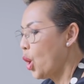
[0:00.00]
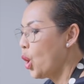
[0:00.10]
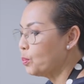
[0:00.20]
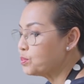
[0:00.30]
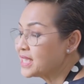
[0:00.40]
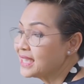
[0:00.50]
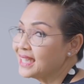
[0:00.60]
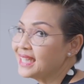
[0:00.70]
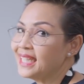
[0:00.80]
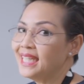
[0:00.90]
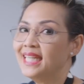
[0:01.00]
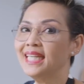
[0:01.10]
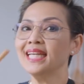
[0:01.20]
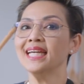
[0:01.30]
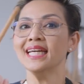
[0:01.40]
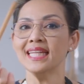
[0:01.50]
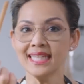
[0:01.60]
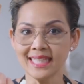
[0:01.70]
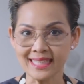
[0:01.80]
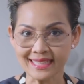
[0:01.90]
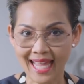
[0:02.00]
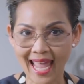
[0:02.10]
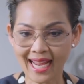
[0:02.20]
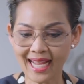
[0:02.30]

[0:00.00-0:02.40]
อบเชยหนึ่งแท่ง